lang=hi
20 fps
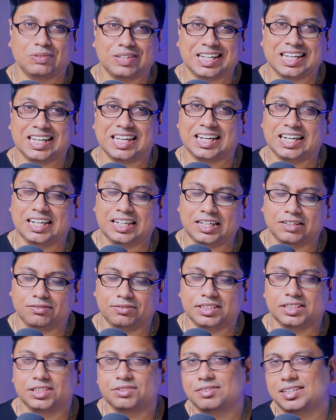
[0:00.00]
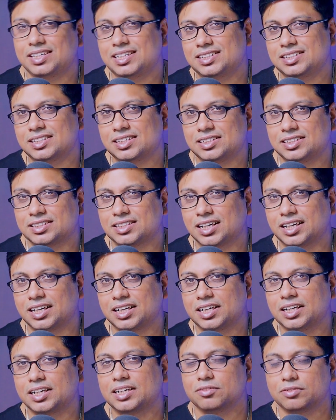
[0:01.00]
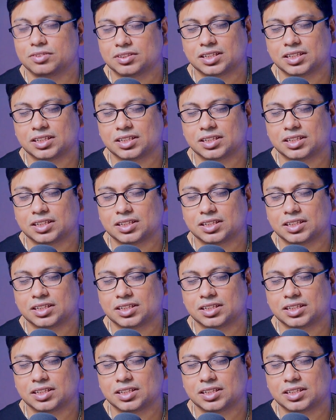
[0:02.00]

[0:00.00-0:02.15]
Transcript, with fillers: उन्हें इंडिविजुअली जज करेंगे